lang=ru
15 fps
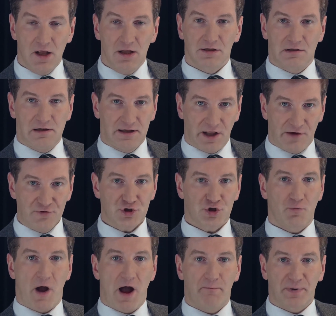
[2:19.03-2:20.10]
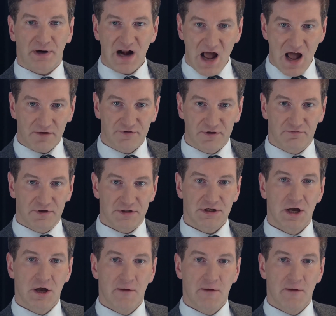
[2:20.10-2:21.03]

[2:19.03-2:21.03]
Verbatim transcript: для того, чтобы оправдывать